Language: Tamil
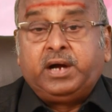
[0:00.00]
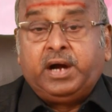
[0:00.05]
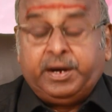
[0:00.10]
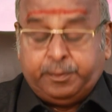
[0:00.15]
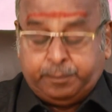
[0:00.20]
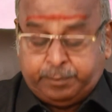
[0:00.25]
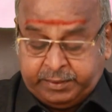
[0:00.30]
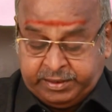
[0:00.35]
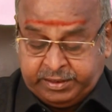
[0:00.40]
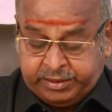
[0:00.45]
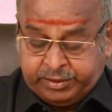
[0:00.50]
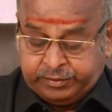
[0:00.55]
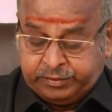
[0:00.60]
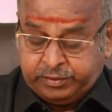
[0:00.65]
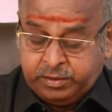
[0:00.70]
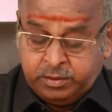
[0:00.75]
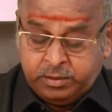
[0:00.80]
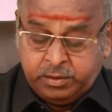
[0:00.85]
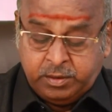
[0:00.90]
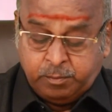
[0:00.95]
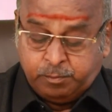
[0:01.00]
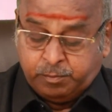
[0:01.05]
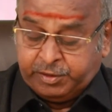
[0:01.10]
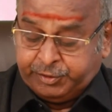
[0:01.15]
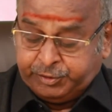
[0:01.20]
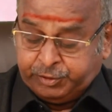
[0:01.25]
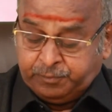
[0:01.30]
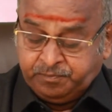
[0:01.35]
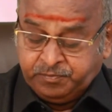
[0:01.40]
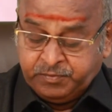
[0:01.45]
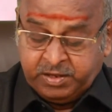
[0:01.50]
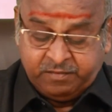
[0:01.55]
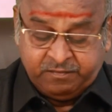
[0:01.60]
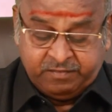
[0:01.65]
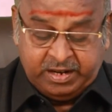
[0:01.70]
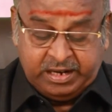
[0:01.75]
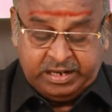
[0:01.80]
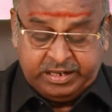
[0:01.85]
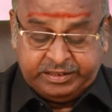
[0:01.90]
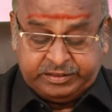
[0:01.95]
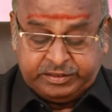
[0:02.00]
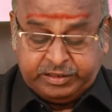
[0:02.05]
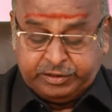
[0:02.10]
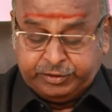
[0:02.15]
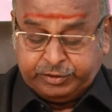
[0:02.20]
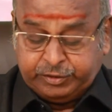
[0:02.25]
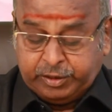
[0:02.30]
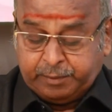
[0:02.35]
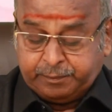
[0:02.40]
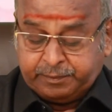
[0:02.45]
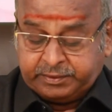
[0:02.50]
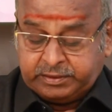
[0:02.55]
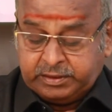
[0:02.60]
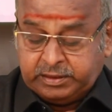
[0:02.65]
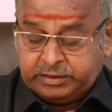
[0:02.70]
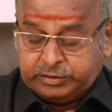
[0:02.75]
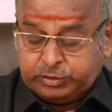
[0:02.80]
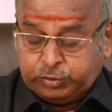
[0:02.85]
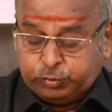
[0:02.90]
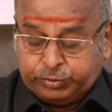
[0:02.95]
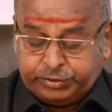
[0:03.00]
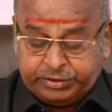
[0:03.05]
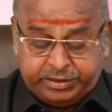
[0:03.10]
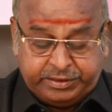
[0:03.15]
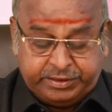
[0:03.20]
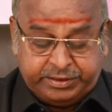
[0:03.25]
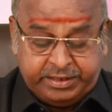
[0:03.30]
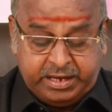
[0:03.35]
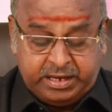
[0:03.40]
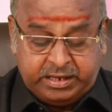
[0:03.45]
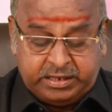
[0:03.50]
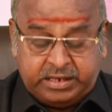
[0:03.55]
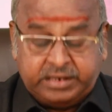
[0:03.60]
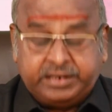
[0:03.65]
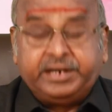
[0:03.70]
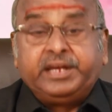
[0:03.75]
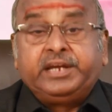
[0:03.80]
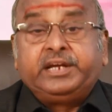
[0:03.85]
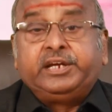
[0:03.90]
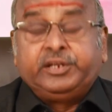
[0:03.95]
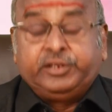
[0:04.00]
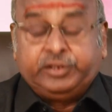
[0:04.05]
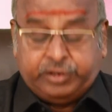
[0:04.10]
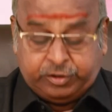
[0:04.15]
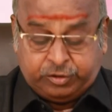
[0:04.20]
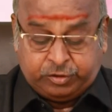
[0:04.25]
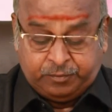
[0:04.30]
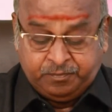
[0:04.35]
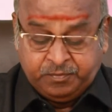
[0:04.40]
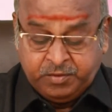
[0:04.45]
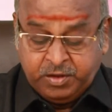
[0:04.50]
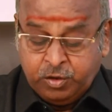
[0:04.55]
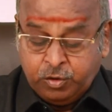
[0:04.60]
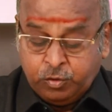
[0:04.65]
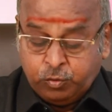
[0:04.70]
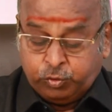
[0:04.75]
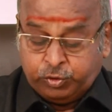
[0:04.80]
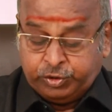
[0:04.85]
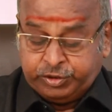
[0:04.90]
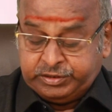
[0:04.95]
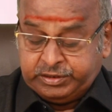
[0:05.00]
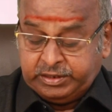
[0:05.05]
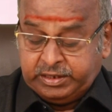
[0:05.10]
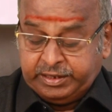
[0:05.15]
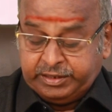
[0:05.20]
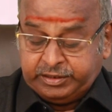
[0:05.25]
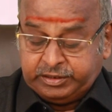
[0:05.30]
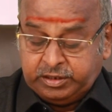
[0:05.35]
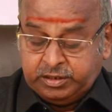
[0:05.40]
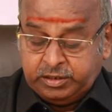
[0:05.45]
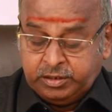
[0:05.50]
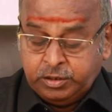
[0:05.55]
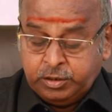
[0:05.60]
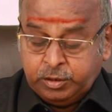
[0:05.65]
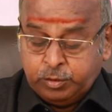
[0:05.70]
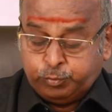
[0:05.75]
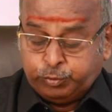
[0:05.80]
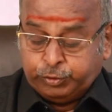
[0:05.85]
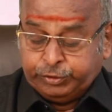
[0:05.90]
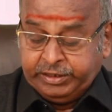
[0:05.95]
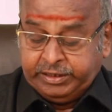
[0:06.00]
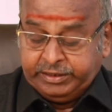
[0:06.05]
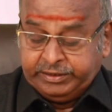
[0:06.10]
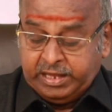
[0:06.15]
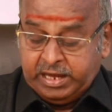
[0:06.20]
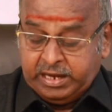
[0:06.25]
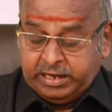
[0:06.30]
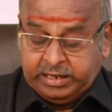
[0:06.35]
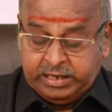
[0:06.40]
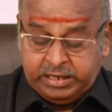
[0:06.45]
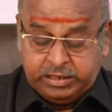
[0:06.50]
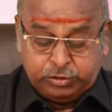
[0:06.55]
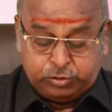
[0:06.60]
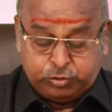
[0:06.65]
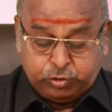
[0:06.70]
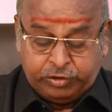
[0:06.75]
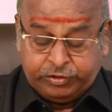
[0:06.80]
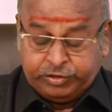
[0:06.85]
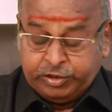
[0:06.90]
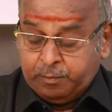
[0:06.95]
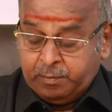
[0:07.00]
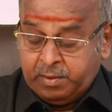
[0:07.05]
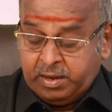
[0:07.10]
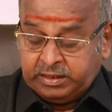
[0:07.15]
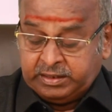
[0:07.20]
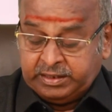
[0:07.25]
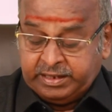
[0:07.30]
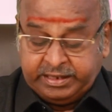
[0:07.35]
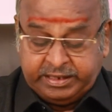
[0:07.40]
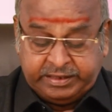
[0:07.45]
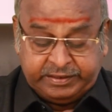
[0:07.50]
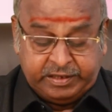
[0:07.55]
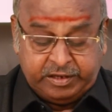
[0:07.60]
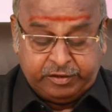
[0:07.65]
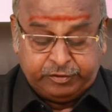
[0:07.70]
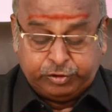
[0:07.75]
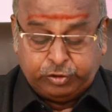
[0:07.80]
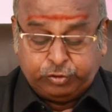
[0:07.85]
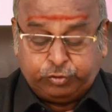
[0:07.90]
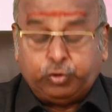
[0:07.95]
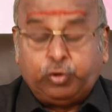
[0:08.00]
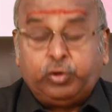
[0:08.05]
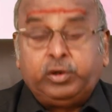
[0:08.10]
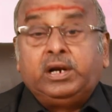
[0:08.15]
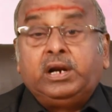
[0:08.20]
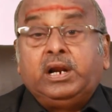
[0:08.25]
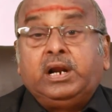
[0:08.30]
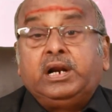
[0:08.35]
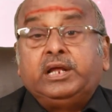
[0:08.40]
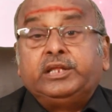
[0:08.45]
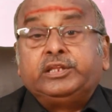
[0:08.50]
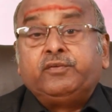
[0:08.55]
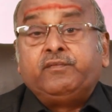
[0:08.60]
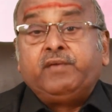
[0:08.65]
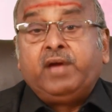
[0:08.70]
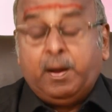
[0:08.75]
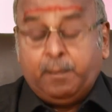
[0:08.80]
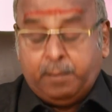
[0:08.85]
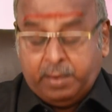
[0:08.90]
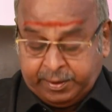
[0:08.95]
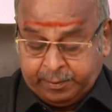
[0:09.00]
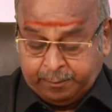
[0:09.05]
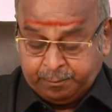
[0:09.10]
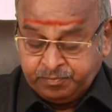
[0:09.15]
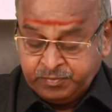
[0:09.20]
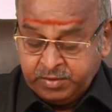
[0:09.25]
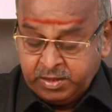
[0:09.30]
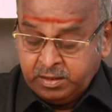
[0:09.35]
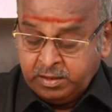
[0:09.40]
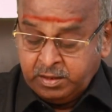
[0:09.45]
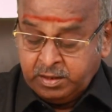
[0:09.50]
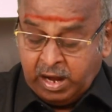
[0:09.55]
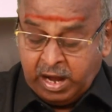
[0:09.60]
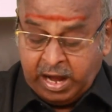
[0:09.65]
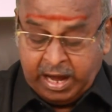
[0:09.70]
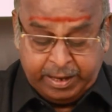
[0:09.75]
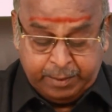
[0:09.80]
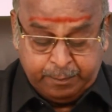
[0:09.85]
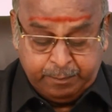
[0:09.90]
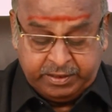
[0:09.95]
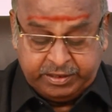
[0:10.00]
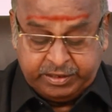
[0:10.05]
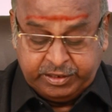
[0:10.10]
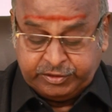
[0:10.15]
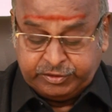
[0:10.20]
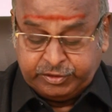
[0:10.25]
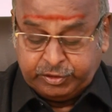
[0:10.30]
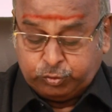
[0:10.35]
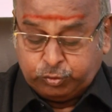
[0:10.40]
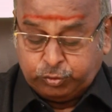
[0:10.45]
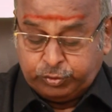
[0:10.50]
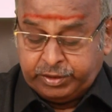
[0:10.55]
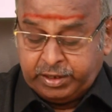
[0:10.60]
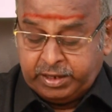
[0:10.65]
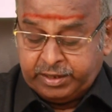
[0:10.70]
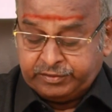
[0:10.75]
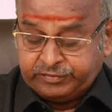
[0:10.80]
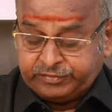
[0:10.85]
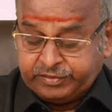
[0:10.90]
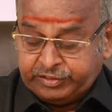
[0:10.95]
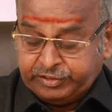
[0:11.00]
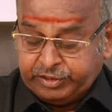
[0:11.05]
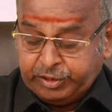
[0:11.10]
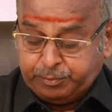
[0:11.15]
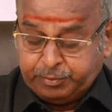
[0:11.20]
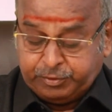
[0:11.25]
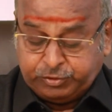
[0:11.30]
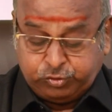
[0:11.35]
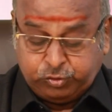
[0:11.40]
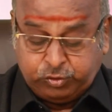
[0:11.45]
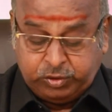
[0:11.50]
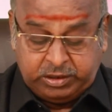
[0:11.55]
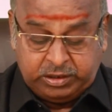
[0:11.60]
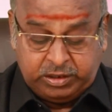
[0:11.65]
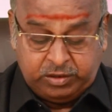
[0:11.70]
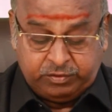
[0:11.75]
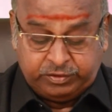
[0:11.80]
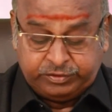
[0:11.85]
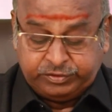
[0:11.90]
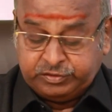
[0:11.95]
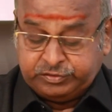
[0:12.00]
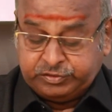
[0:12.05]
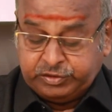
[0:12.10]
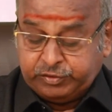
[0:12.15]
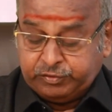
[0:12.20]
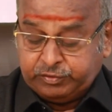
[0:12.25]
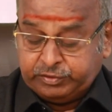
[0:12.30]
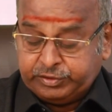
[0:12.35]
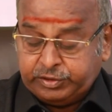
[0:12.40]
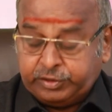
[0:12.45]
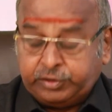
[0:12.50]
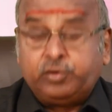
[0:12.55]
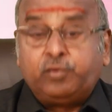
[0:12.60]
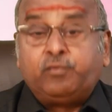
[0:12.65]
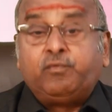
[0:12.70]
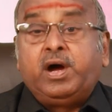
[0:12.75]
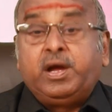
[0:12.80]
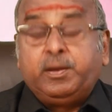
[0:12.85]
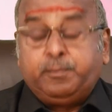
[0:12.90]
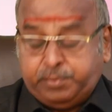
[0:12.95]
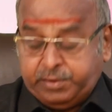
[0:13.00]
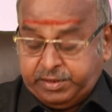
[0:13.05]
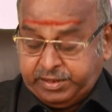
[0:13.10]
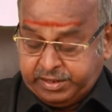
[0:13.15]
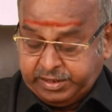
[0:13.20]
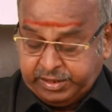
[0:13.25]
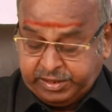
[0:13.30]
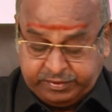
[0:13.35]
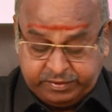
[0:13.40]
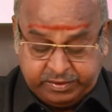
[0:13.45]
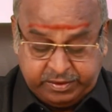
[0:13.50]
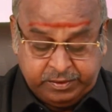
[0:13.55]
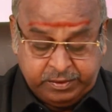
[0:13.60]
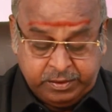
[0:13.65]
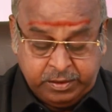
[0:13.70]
காணப்படுகிறது மற்றும் வேலை தேடும் நபர்களுக்கு உடனடியாக கிடைக்கிறதற்கும் ஒரு சிலருக்கு புதியதாக சொந்தமாக ஏதாவது தொழில் அல்லது வியாபாரம் ஆரம்பிக்கிறதற்குண்டான சந்தர்ப்ப சூழ்நிலைகள் வந்து சேருவதற்கும் வாய்ப்பு இருக்கிறது